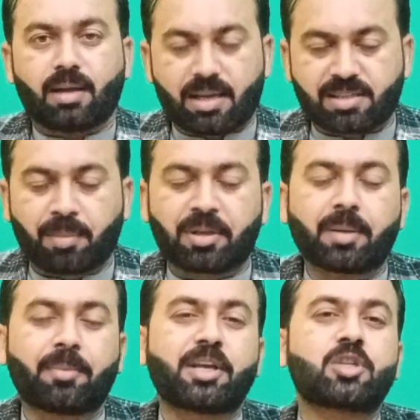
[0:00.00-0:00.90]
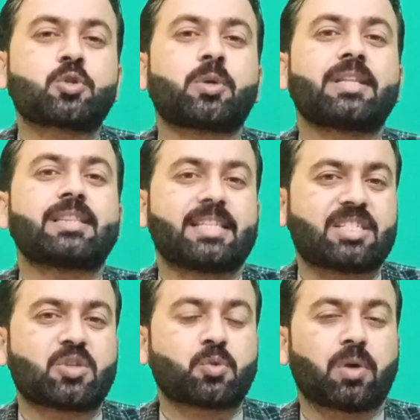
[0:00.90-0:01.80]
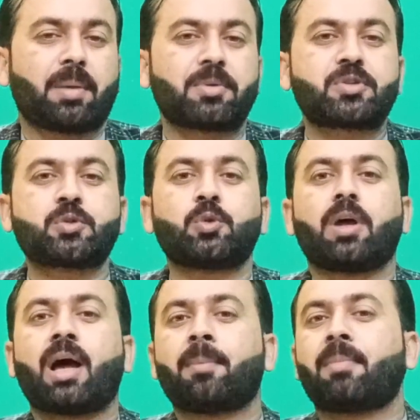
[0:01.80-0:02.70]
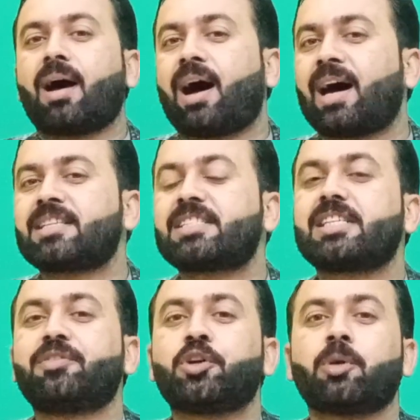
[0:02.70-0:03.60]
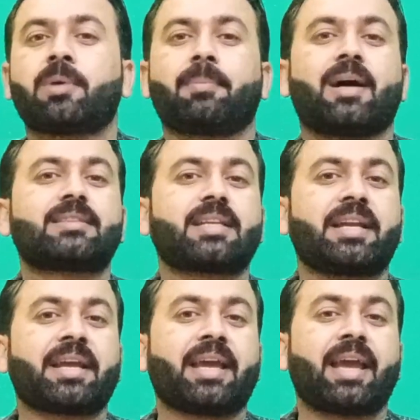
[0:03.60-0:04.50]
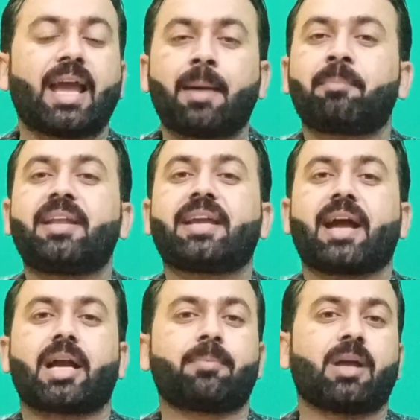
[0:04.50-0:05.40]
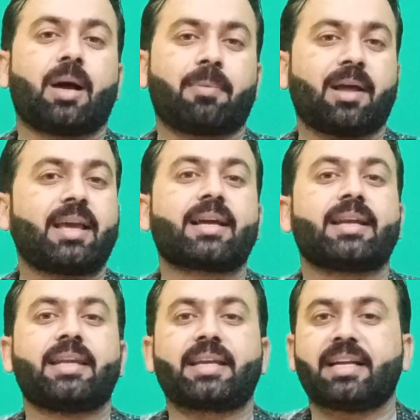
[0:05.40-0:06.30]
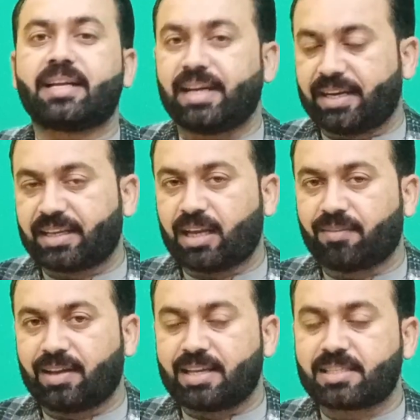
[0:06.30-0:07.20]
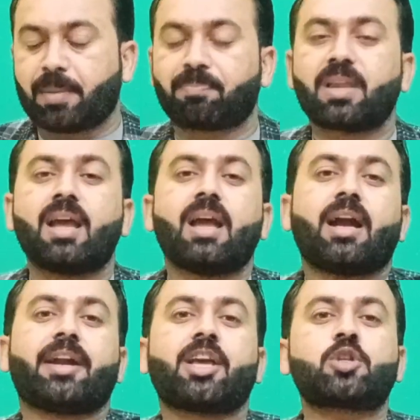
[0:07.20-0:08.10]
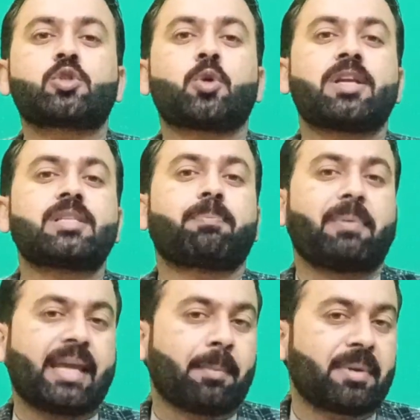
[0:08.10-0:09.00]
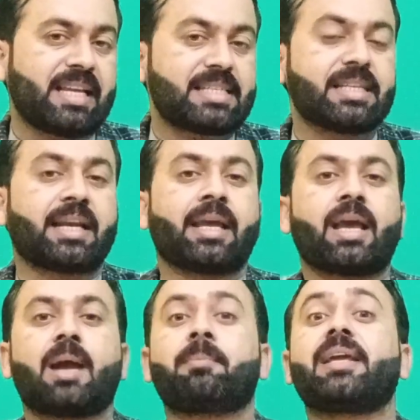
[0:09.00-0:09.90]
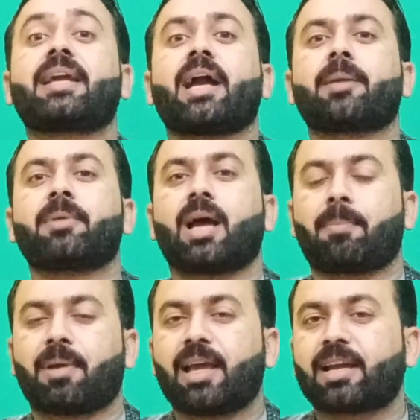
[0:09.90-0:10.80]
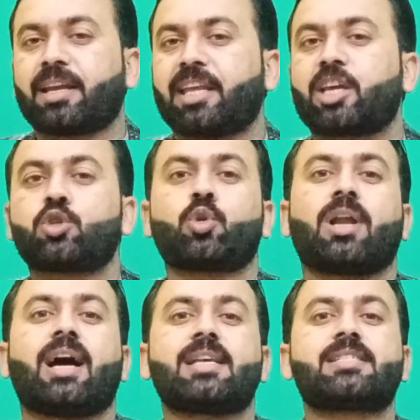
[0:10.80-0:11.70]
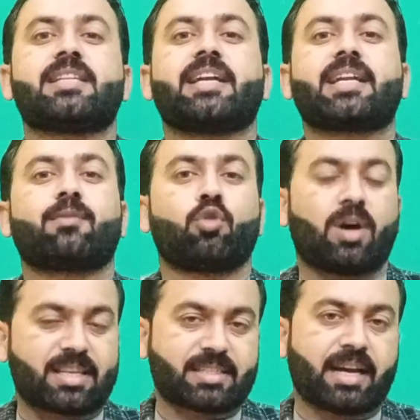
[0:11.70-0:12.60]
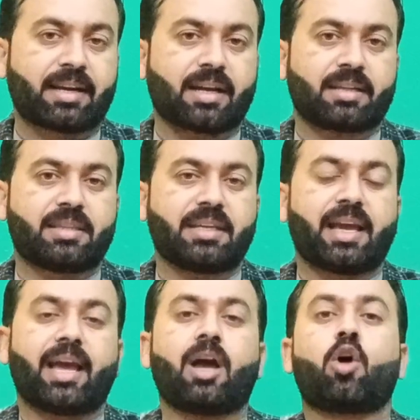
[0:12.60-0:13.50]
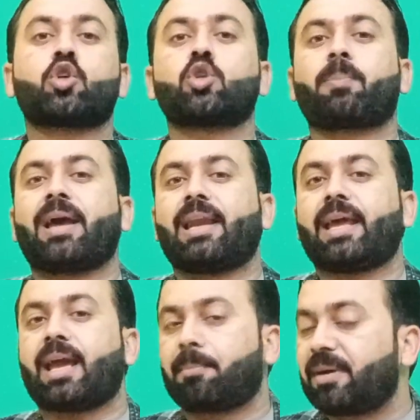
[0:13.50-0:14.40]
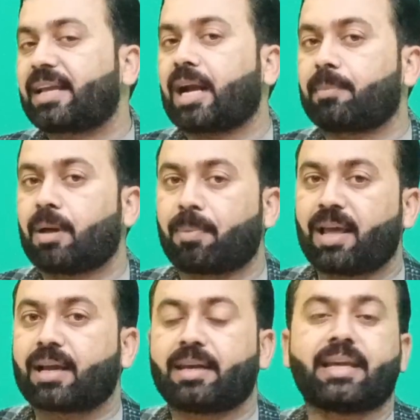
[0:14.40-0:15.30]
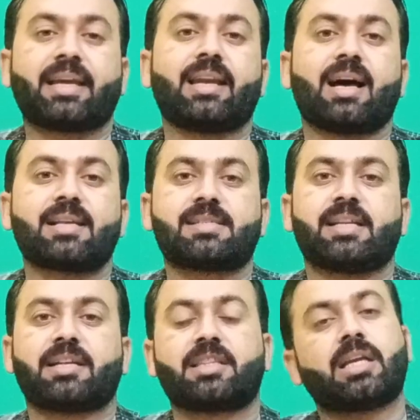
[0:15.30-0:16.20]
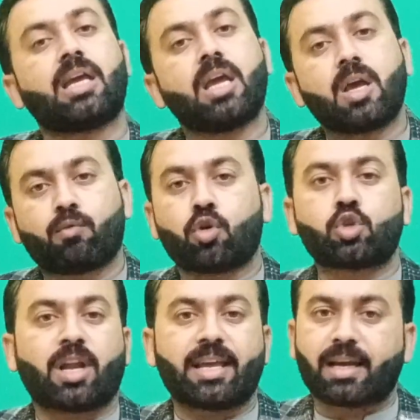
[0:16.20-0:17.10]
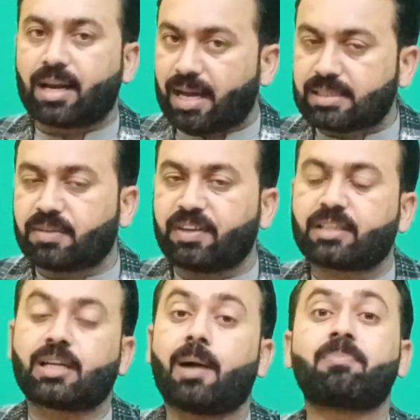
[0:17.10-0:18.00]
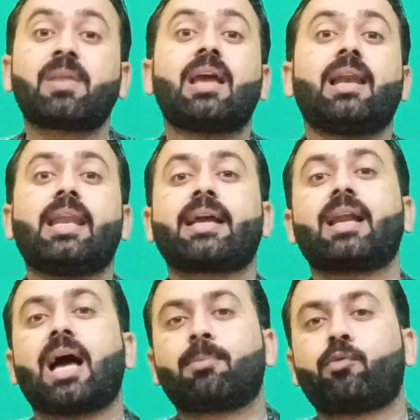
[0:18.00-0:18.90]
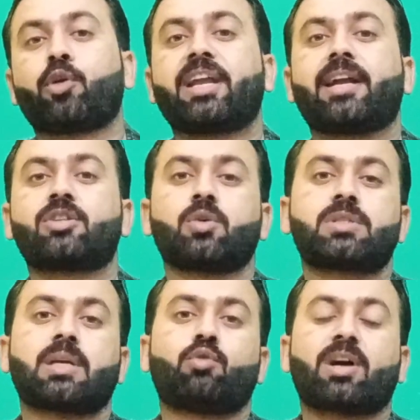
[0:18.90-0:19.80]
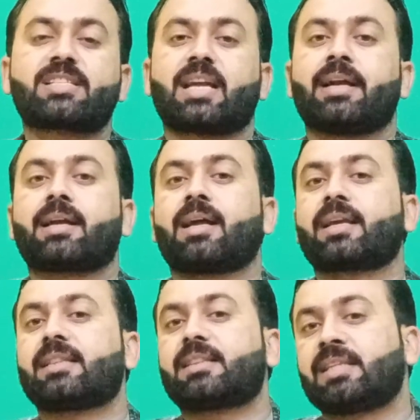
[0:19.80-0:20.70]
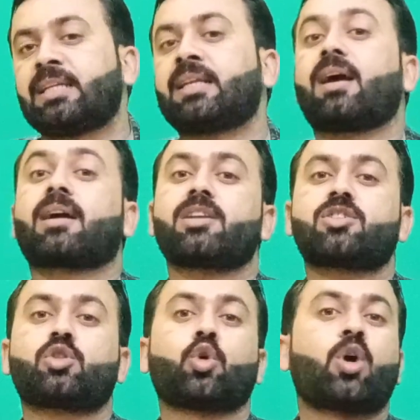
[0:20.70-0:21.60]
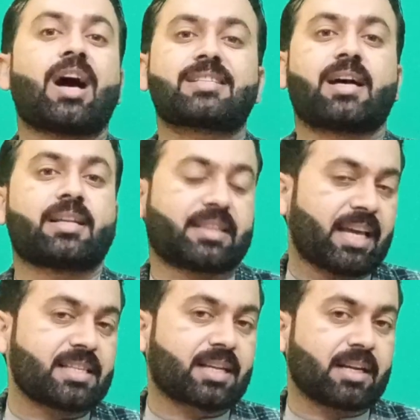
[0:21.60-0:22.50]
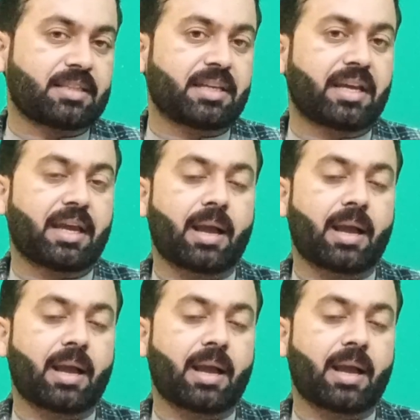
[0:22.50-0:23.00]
असलम डियर स्टूडेंट दिस इज़ गुलाम रसूल हम आज की वीडियो में बात करेंगे एम डी कैट में अप्लाई करने की डेट के हवाले से डियर स्टूडेंट्स पी एम डी सी ने एम डी कैट में अप्लाई करने की जो लास्ट डेट है वो एक्सटेंड कर दी है और जो पहले एम डी कैट में अप्लाई करने की लास्ट डेट थी वो जुलाई का लास्ट वीक था लेकिन अब वो डेट जो उनसे वो एक्सटेंड करके तीन अगस्त दो हज़ार तेईस कर दी गई